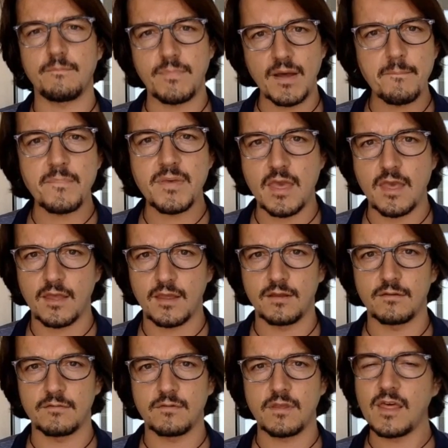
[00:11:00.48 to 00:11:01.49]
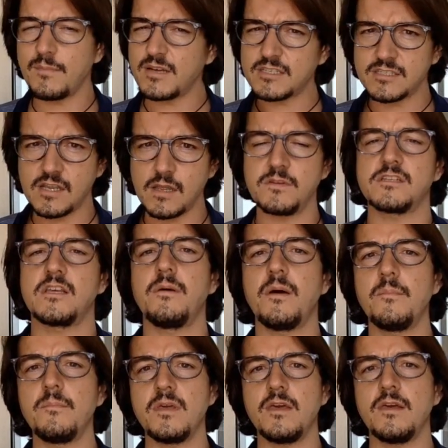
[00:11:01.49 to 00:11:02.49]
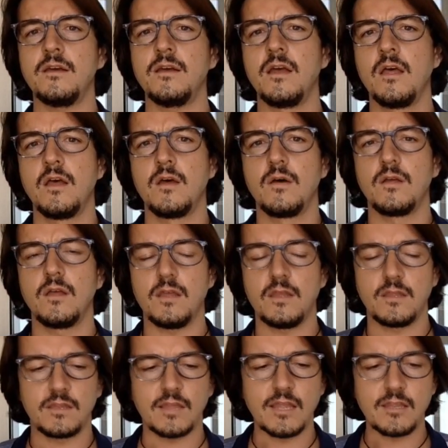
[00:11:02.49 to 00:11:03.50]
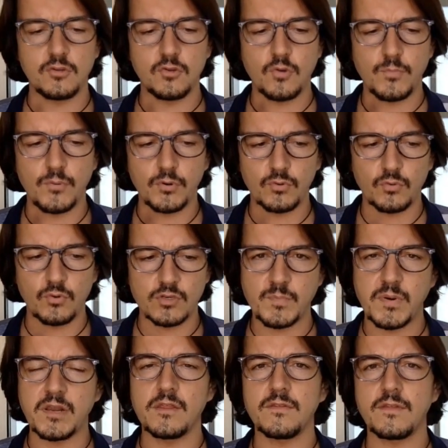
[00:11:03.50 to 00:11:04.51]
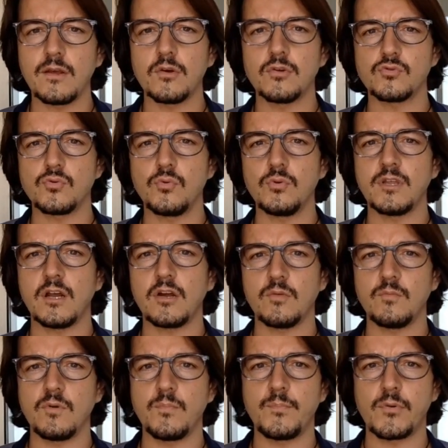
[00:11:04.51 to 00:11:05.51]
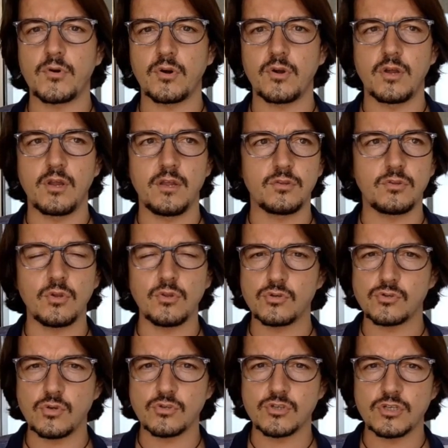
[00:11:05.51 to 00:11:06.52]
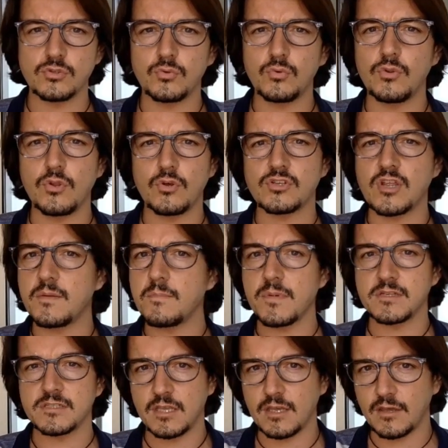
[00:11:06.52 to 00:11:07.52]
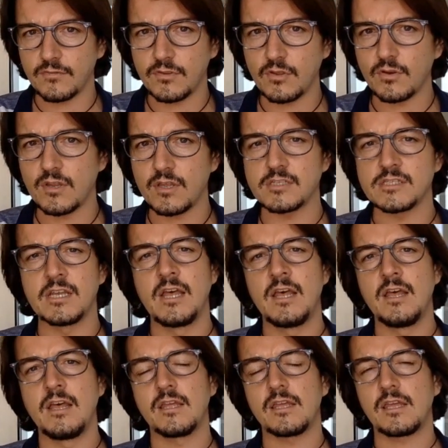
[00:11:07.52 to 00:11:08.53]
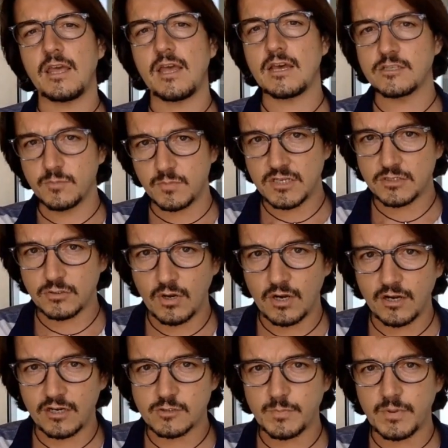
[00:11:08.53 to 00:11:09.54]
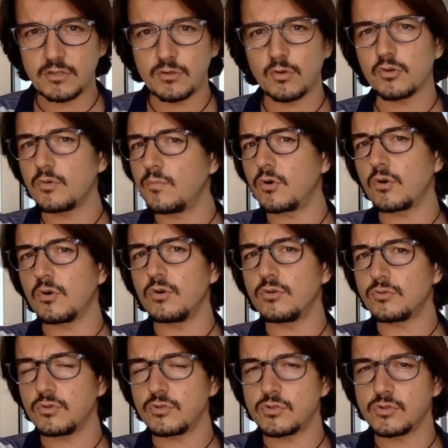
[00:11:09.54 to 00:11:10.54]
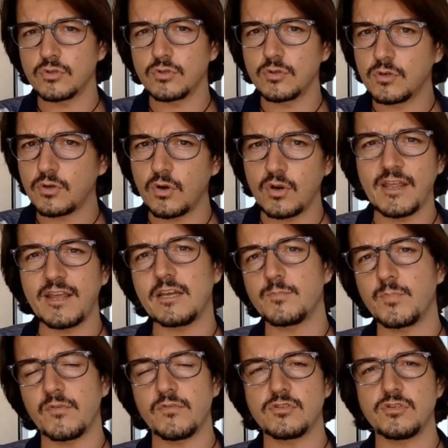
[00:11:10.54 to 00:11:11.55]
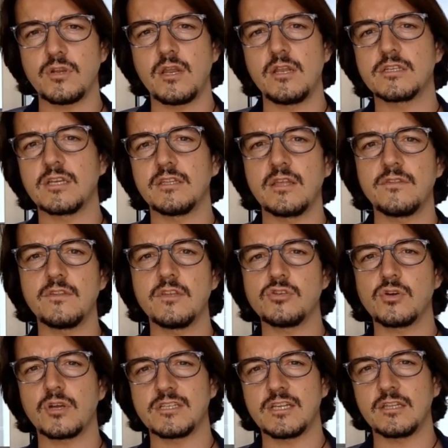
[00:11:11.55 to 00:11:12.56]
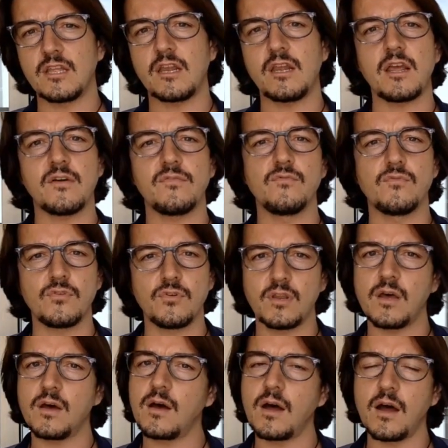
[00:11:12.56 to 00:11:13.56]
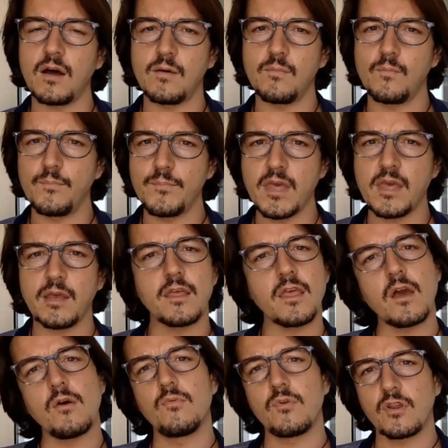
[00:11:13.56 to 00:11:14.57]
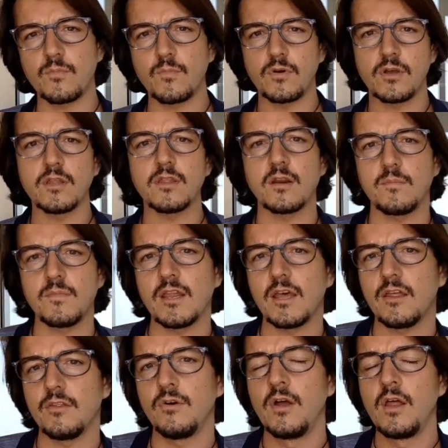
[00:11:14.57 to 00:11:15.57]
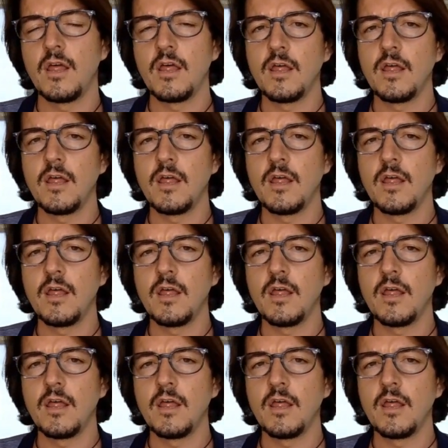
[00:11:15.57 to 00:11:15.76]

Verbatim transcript: van bien. Y además sabes que van bien eh, tanto por tu experiencia en consulta como por eh, todos los estudios e investigaciones que has visto al respecto, como con otros colegas profesionales que te han dicho que esa técnica funciona bien y a un ritmo determinado.